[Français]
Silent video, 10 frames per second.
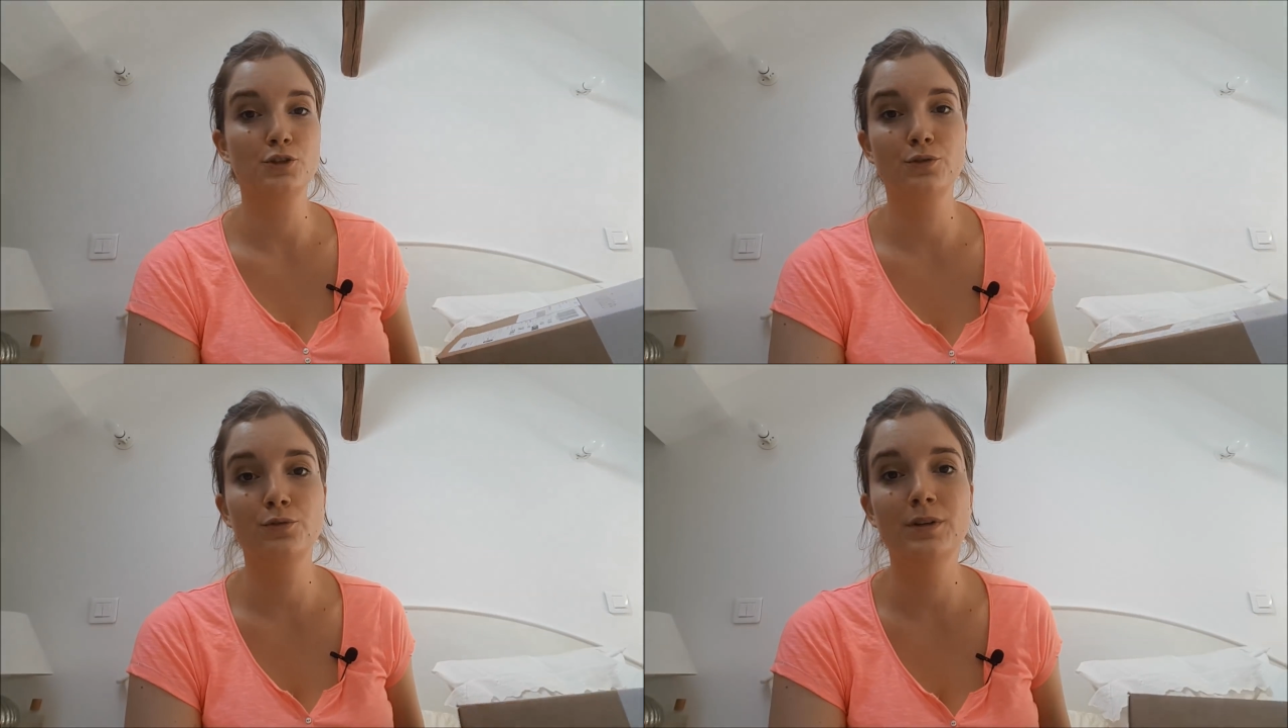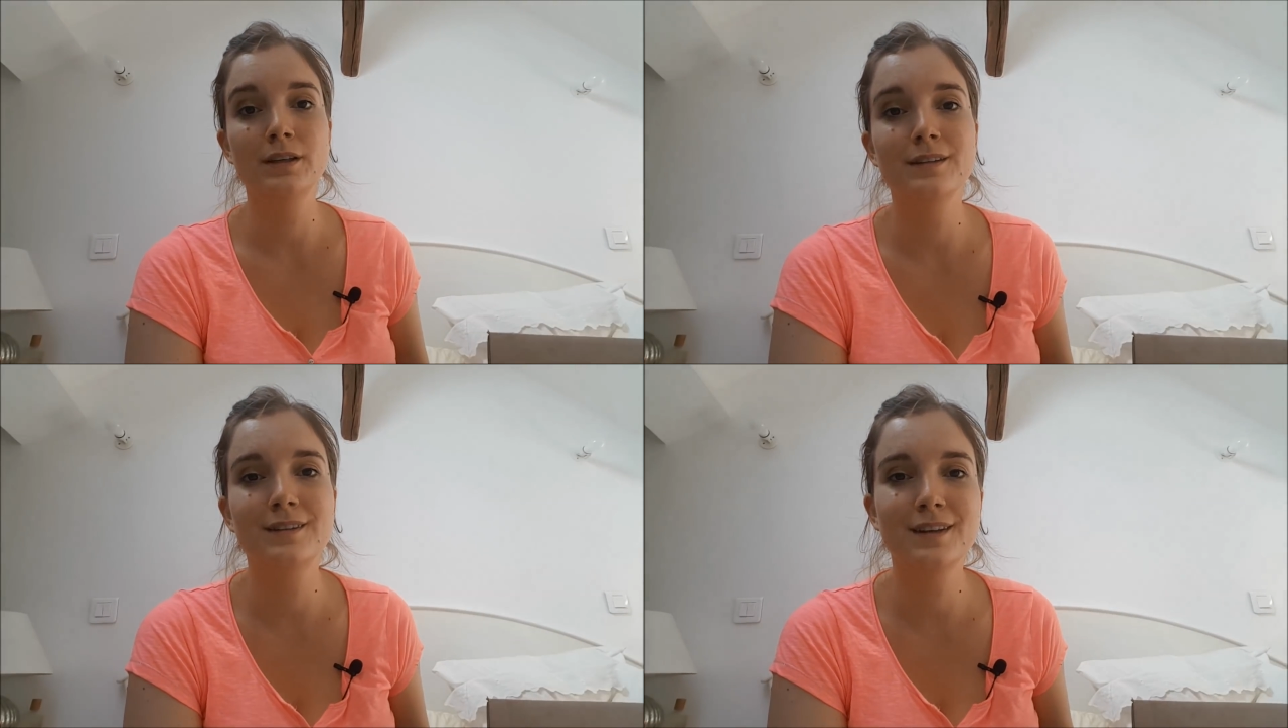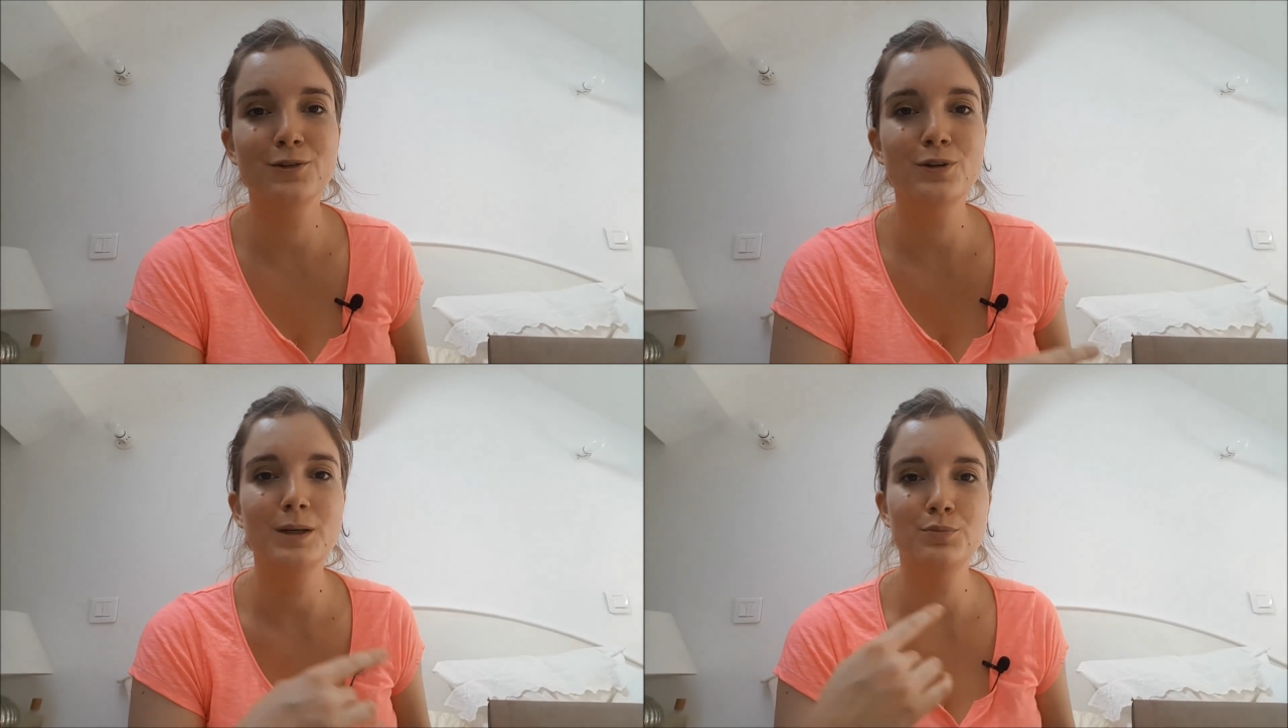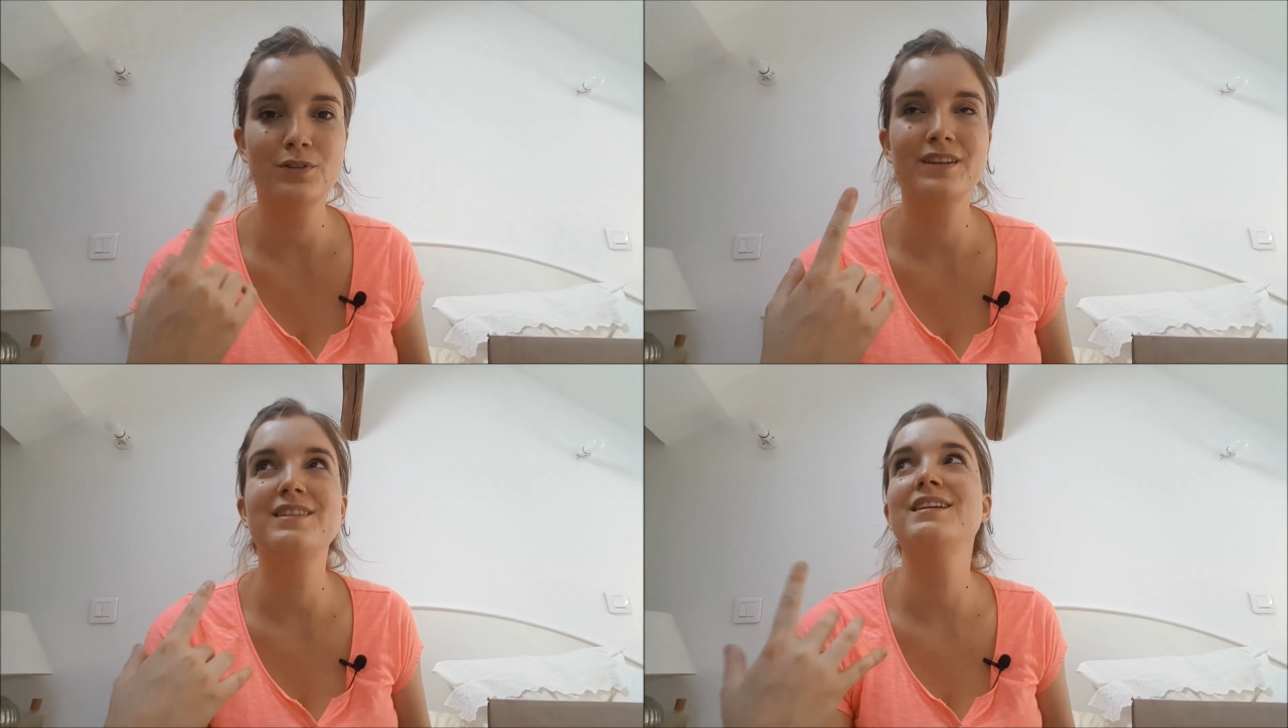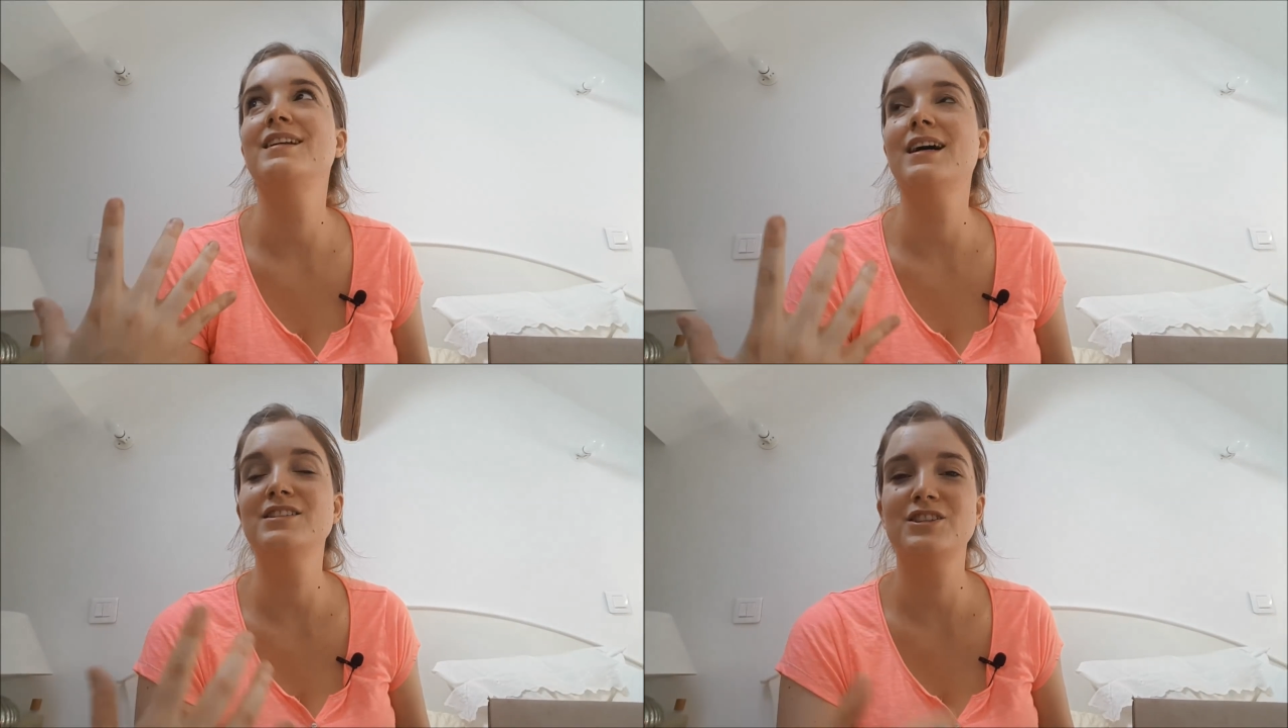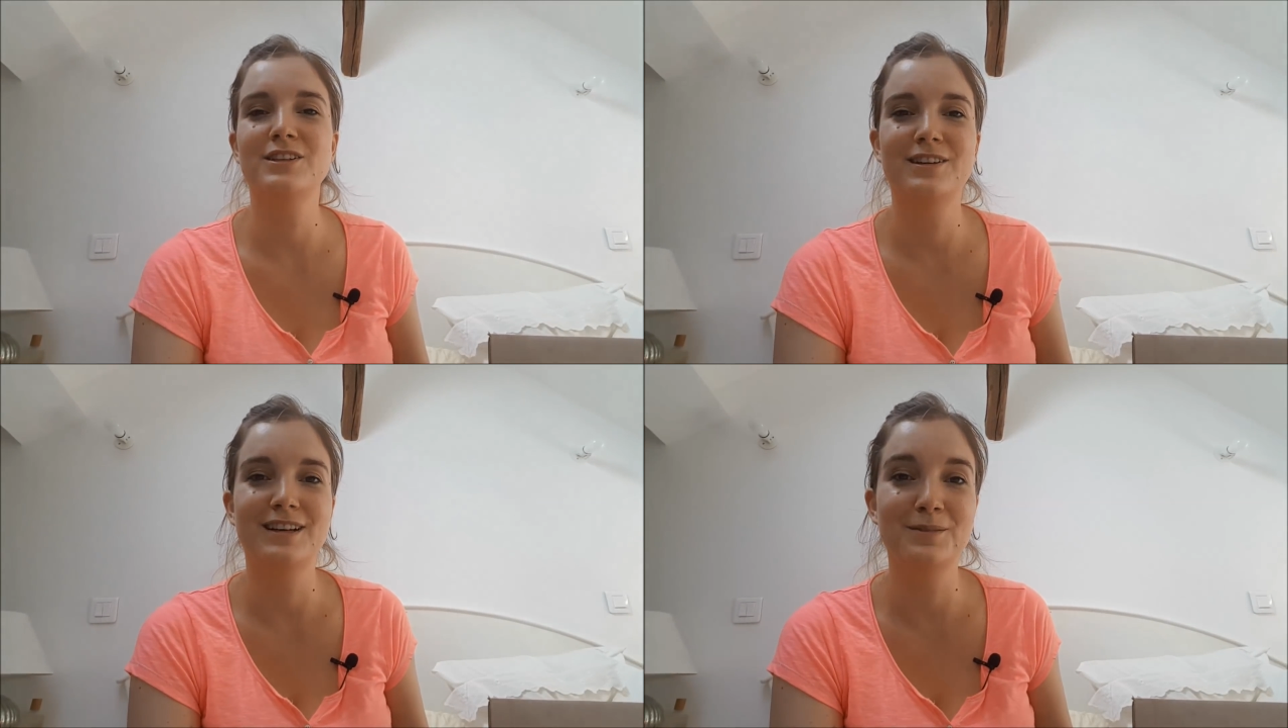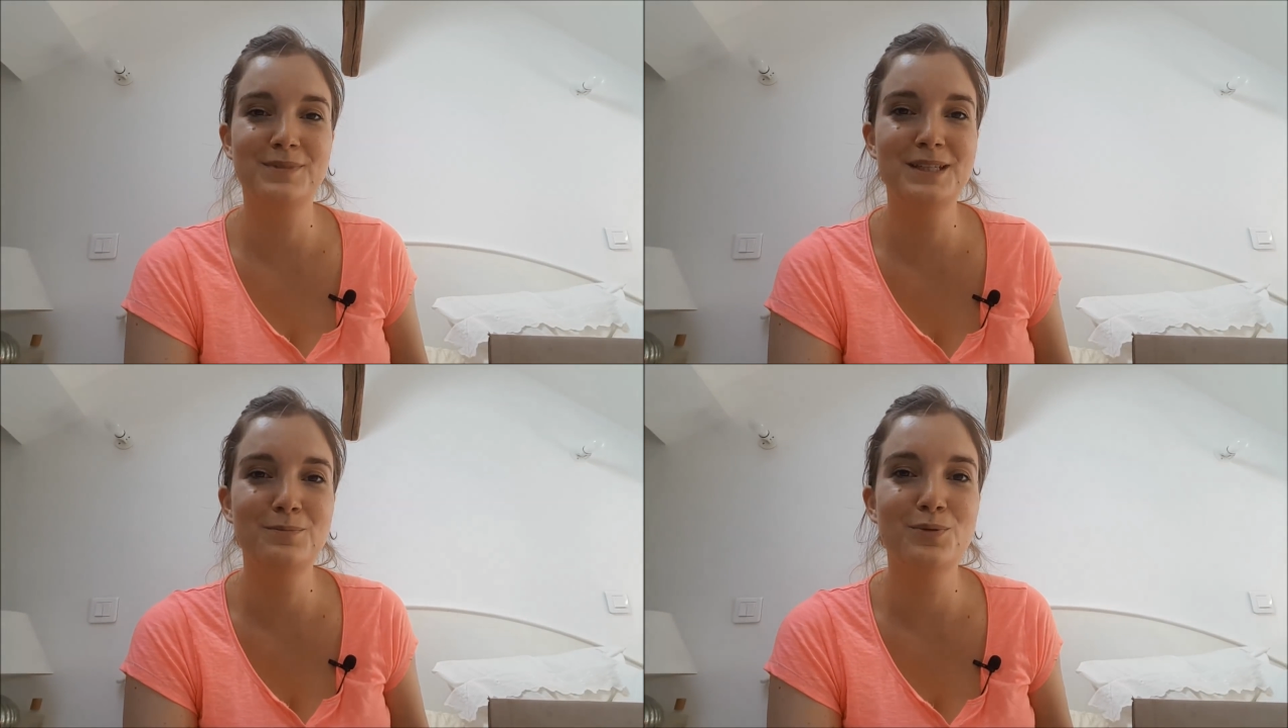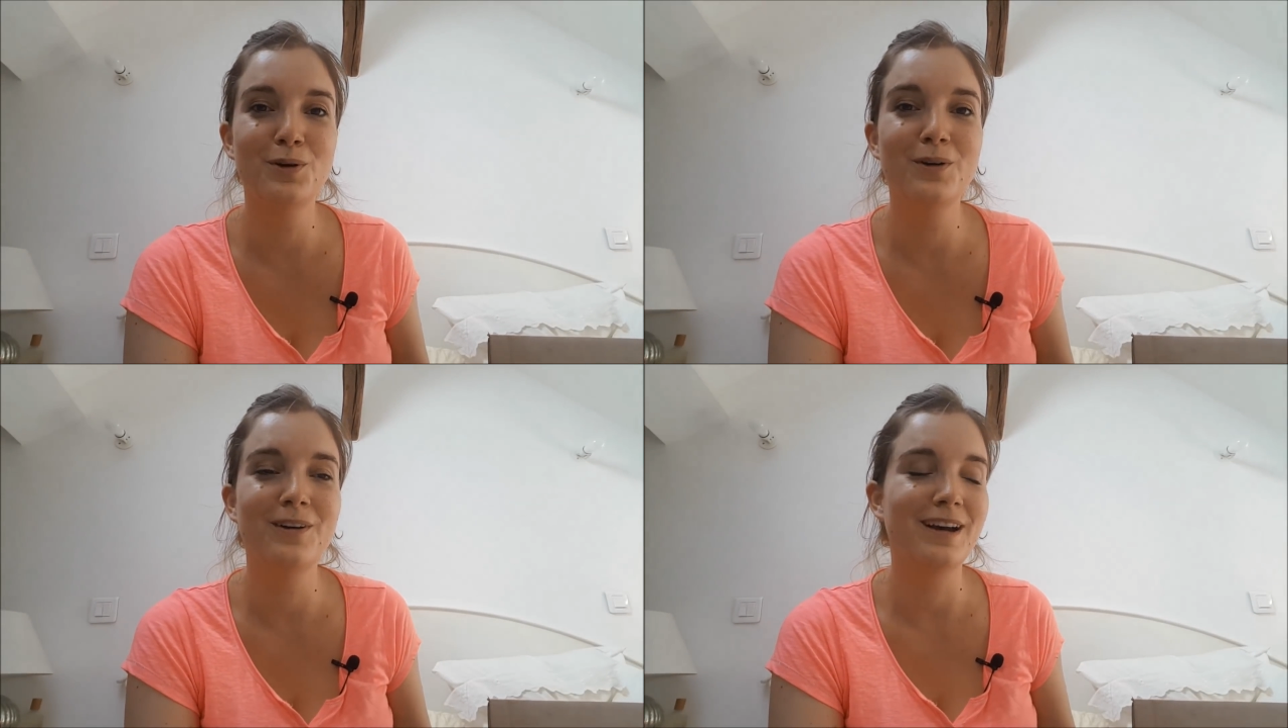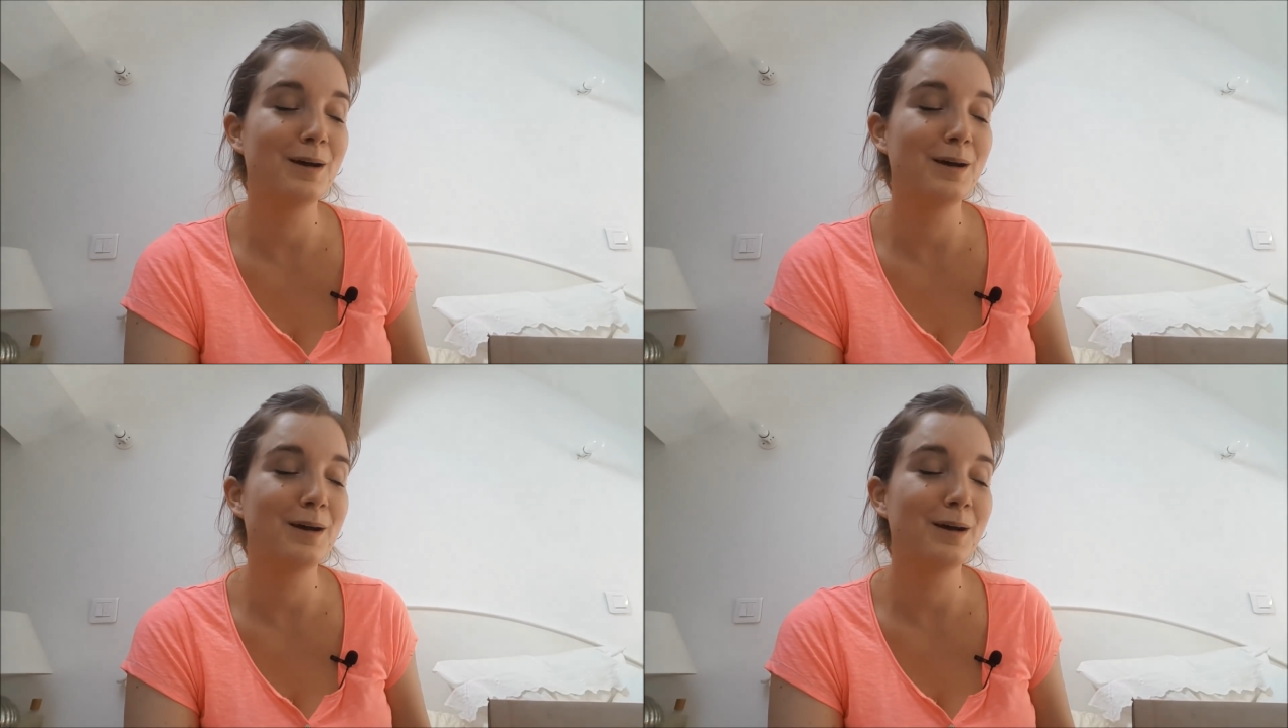Je suis désolée pour cet éclairage euh, un petit peu euh,